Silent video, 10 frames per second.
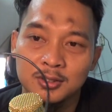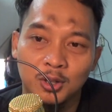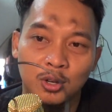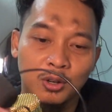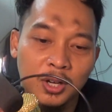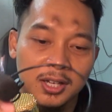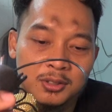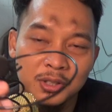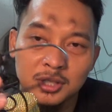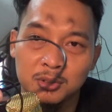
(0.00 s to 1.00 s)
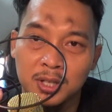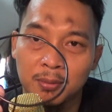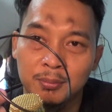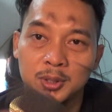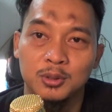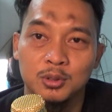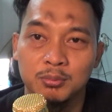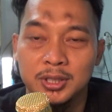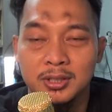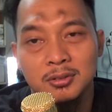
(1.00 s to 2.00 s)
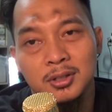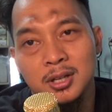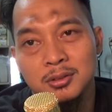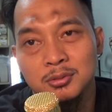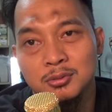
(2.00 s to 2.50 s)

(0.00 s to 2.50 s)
colokan dan juga bentuk micnya juga